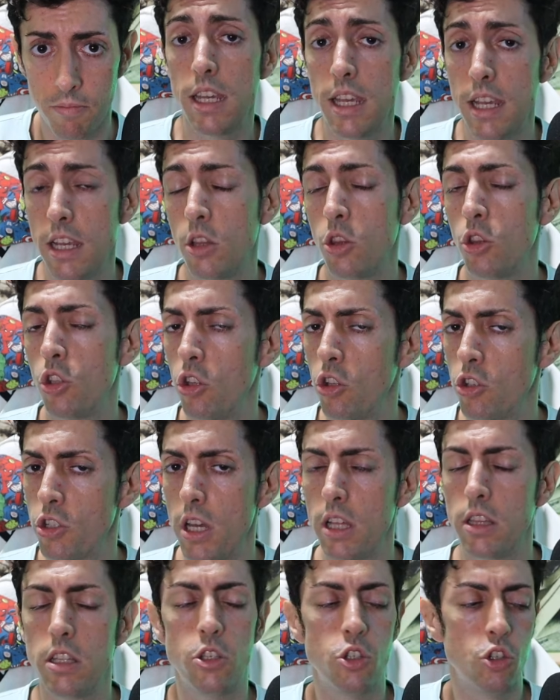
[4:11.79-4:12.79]
y todo
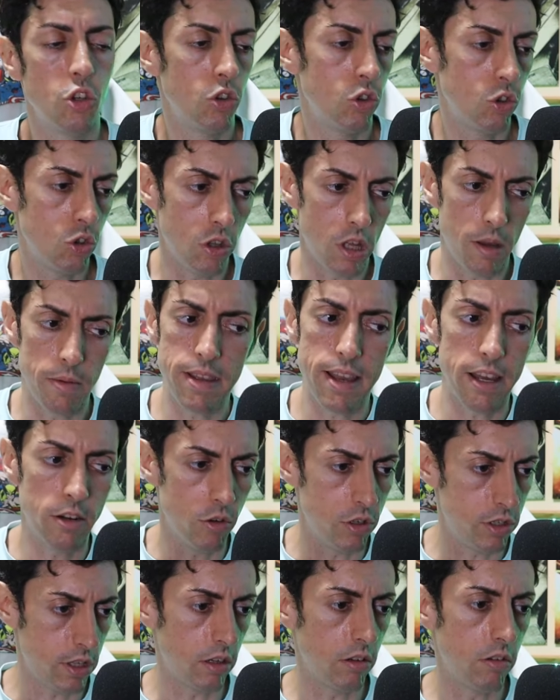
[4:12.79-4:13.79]
se ha dicho, todavía
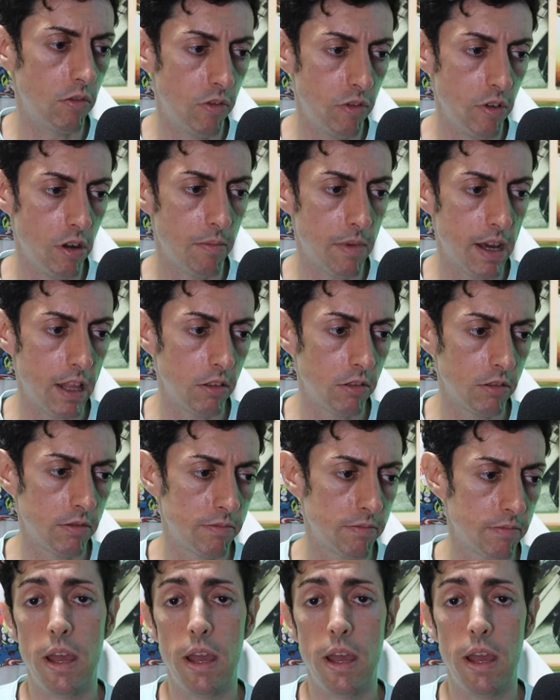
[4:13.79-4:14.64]
no está confirmado,